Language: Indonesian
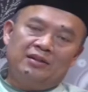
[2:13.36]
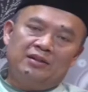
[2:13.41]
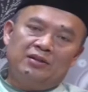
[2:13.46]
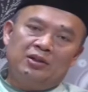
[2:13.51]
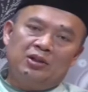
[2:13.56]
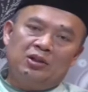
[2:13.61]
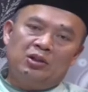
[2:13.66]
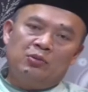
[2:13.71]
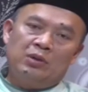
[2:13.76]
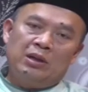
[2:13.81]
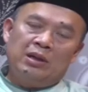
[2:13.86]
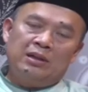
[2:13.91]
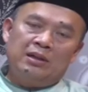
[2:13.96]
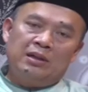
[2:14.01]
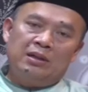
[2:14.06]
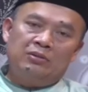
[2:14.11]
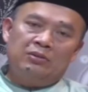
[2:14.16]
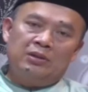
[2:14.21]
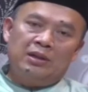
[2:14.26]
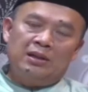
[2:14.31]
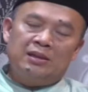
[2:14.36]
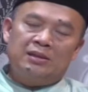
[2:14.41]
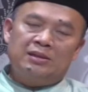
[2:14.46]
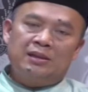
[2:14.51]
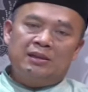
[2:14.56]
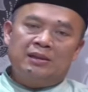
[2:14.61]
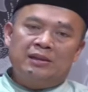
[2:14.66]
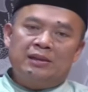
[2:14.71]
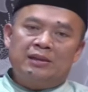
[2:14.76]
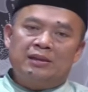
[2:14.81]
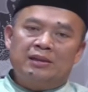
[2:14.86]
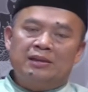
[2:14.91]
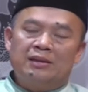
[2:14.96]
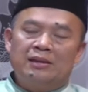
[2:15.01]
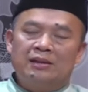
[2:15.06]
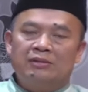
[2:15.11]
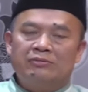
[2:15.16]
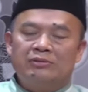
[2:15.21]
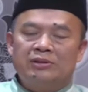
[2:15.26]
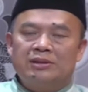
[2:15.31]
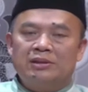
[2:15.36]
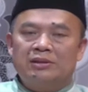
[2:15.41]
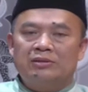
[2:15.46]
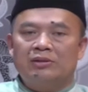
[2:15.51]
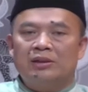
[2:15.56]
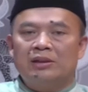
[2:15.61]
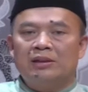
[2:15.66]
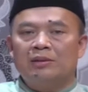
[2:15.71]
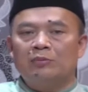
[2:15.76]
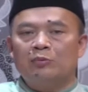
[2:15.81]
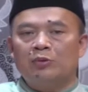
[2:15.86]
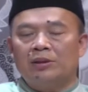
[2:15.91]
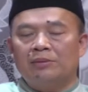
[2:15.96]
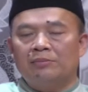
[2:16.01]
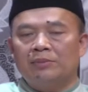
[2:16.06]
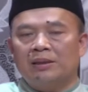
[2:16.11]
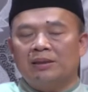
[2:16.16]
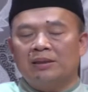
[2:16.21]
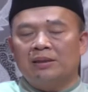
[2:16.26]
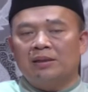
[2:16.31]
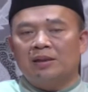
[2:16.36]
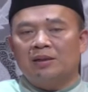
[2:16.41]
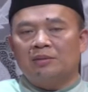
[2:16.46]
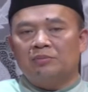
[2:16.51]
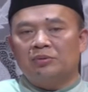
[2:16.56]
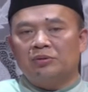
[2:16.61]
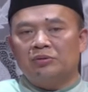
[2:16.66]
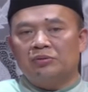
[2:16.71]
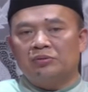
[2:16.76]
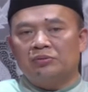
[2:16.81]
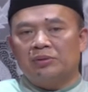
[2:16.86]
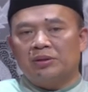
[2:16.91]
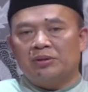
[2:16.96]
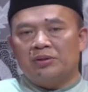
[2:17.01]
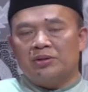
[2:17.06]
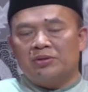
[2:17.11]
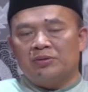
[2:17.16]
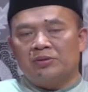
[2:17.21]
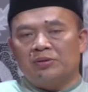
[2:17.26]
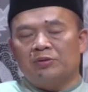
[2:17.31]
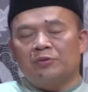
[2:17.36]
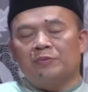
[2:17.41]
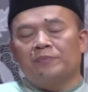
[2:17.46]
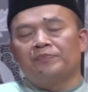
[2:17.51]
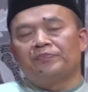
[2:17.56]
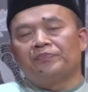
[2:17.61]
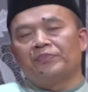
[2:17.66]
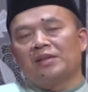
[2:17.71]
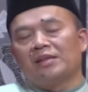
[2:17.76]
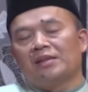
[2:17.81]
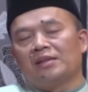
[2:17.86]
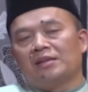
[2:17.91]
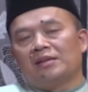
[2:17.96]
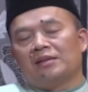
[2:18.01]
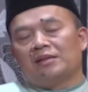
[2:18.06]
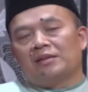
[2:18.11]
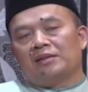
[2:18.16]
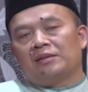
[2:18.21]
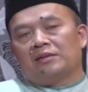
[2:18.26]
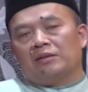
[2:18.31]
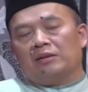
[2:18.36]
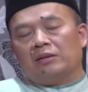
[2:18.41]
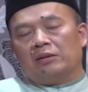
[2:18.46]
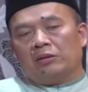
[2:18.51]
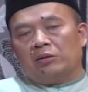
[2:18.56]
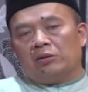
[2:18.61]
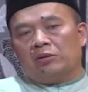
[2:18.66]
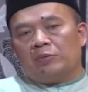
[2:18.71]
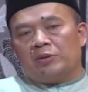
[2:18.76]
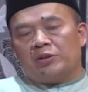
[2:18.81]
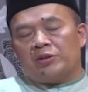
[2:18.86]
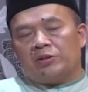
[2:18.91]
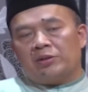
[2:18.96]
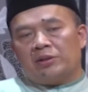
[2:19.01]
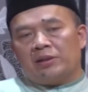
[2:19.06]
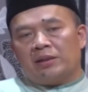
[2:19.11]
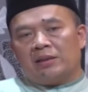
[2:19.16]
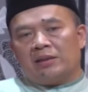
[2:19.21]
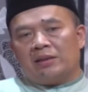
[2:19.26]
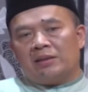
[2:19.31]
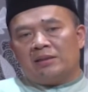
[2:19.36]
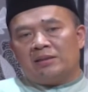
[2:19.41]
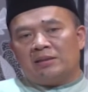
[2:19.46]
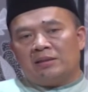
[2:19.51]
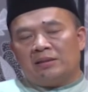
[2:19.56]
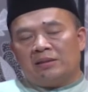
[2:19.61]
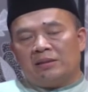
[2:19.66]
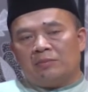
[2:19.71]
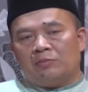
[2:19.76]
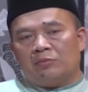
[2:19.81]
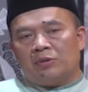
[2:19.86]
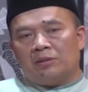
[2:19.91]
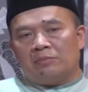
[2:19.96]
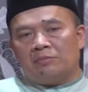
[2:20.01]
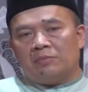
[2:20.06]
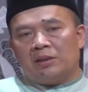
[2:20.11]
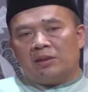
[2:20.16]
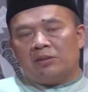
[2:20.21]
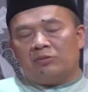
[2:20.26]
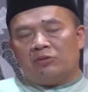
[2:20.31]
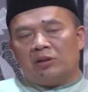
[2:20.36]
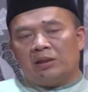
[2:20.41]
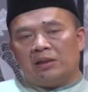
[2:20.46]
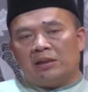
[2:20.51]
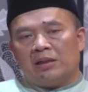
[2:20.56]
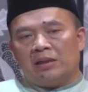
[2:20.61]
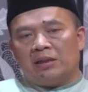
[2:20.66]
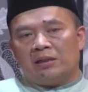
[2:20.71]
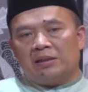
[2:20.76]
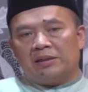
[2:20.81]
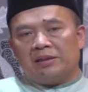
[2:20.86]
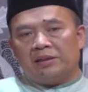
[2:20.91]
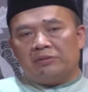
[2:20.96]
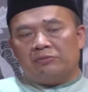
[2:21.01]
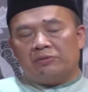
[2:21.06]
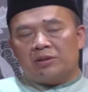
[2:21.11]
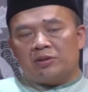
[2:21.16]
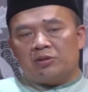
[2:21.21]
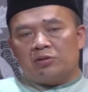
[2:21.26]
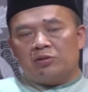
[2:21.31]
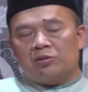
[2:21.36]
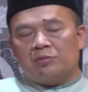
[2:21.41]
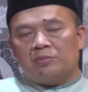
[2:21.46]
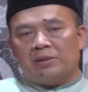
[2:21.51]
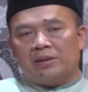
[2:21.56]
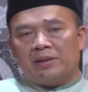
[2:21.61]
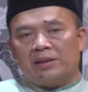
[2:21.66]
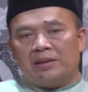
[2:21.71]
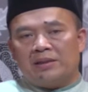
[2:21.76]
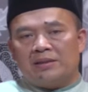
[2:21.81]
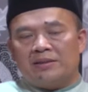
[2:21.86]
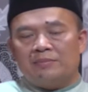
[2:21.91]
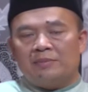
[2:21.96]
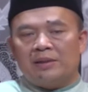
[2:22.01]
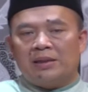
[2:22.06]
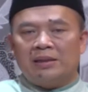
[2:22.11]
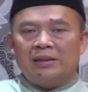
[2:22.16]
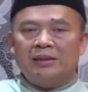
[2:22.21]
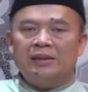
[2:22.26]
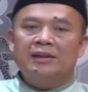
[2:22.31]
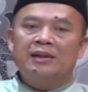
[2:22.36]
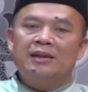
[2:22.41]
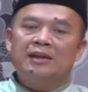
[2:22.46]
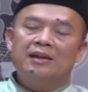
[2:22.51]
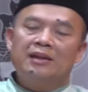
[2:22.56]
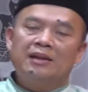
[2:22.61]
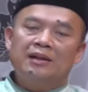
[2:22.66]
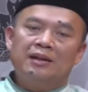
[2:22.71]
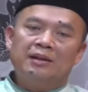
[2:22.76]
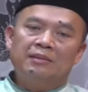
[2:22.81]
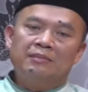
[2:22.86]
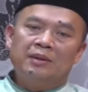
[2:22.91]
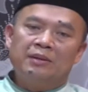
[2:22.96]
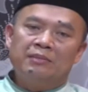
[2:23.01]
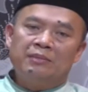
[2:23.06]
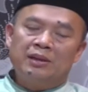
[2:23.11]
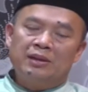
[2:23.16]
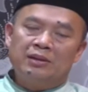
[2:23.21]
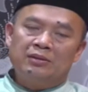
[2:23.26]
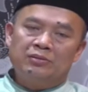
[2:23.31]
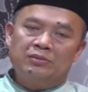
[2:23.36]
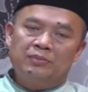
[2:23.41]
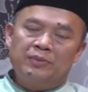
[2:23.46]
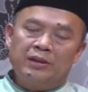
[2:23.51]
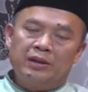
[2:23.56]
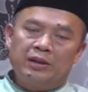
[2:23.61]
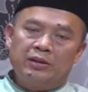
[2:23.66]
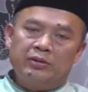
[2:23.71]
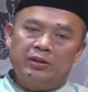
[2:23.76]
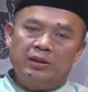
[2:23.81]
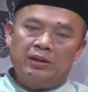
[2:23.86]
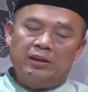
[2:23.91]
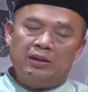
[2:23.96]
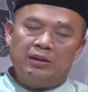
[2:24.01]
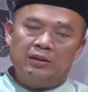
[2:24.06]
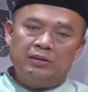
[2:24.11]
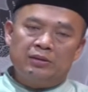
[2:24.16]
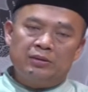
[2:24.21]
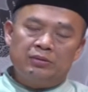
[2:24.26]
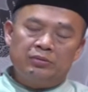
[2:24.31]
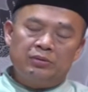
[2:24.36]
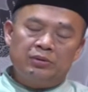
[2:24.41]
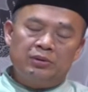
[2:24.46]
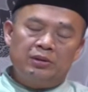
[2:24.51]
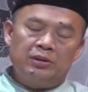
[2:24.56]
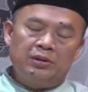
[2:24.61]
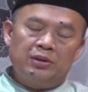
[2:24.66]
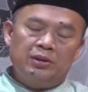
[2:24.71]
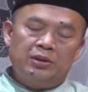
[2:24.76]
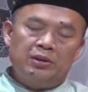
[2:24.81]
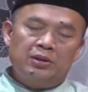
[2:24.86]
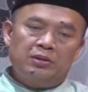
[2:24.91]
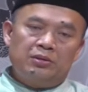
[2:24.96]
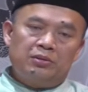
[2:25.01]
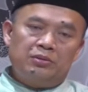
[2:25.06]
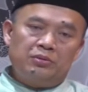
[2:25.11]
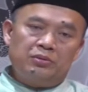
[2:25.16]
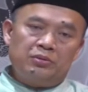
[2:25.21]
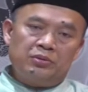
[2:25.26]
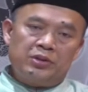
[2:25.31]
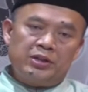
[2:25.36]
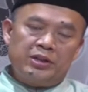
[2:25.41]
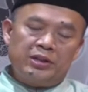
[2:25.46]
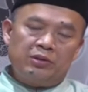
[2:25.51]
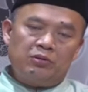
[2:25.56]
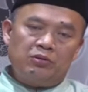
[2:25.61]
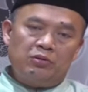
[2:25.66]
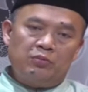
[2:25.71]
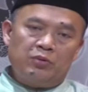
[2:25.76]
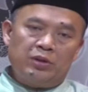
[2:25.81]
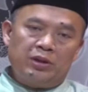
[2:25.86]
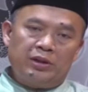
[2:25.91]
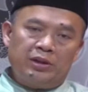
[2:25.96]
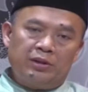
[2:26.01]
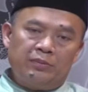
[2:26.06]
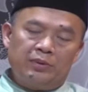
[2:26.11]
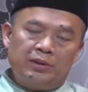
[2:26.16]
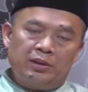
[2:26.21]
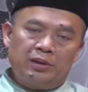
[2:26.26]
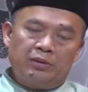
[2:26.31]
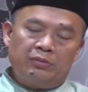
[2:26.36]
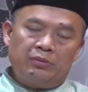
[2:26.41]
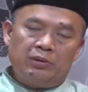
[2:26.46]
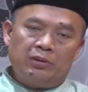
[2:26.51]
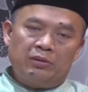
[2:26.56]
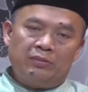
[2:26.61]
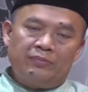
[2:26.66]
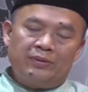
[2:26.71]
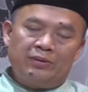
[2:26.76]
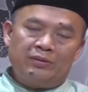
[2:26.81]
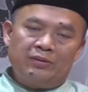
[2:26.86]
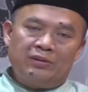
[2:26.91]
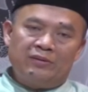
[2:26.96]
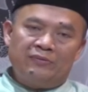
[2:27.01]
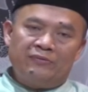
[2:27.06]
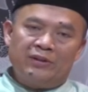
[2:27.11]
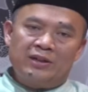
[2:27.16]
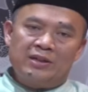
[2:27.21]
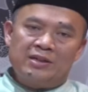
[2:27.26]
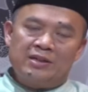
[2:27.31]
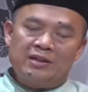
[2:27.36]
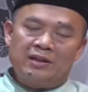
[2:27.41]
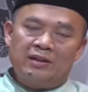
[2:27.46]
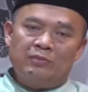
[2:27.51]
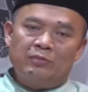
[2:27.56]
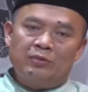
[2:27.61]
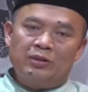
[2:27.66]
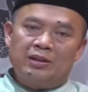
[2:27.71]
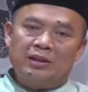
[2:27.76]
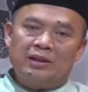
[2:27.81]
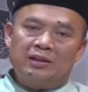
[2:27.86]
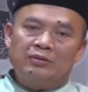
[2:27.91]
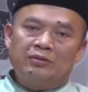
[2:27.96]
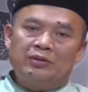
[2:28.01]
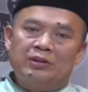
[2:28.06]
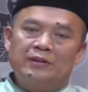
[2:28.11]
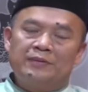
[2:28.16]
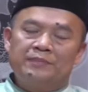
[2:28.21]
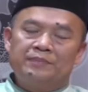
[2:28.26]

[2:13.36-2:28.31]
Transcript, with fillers: illallah wahdahu la syarikalah wa asyhadu anna Muhammadan abduhu wa rasuluh. Allahumma sholli ala sayyidina Muhammad wa ala alihi wa sahbihi ajmain. Amma ba'du fa hadirun. Usikum wa iya Allah faqad faza mutakun